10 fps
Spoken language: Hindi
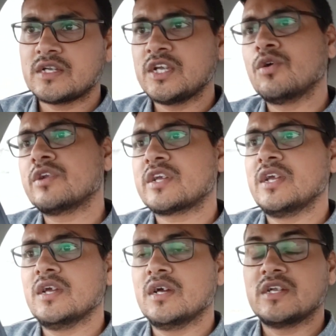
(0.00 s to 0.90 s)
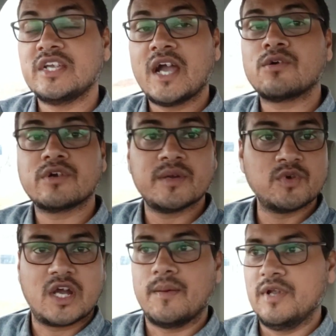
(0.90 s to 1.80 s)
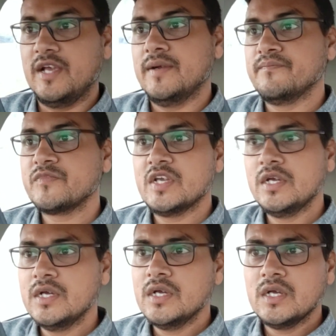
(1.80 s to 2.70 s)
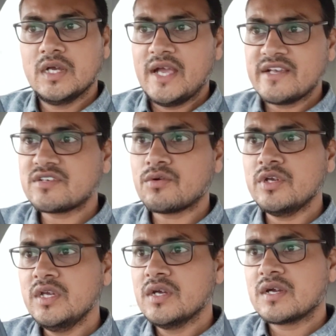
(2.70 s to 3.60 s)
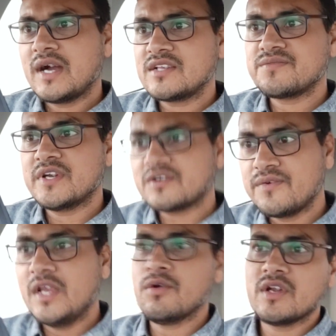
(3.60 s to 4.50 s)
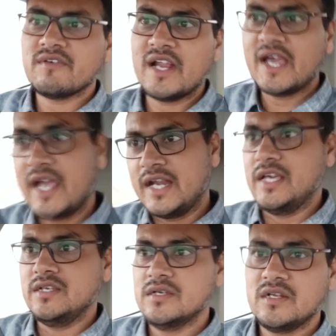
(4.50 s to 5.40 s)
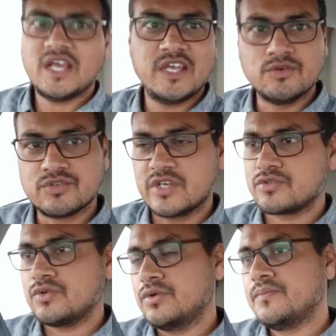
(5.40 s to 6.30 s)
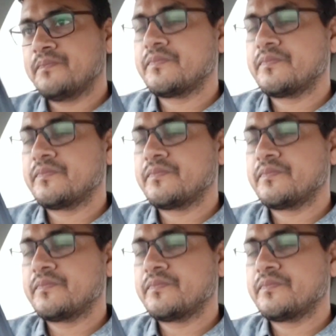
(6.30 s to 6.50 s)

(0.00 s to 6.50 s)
टिगोर के टियागो के मुकाबले ऐसा कोई खास फर्क फील होने वाला है नहीं नए यूजर्स को